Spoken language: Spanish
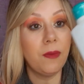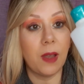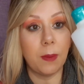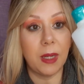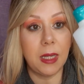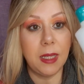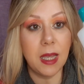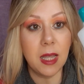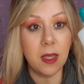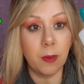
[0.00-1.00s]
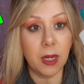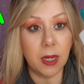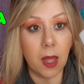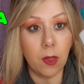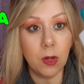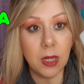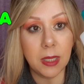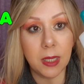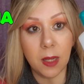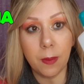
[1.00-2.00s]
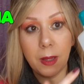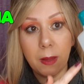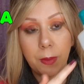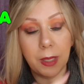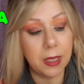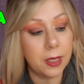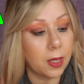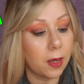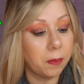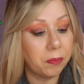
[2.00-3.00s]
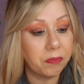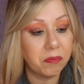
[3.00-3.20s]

familia de Mercadona, se llama Brisa.